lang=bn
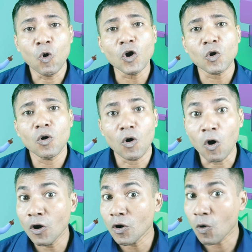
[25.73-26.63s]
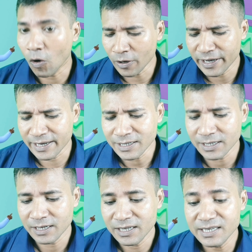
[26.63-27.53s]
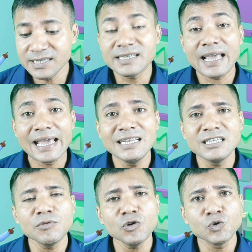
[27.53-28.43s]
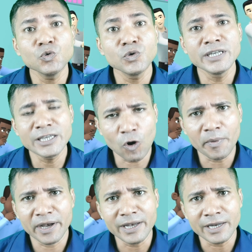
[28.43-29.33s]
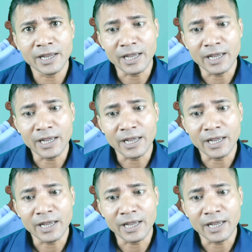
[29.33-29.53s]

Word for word: নট অল কন্টেন্ট ইজ এলিজেবল টু রিকমেন্ড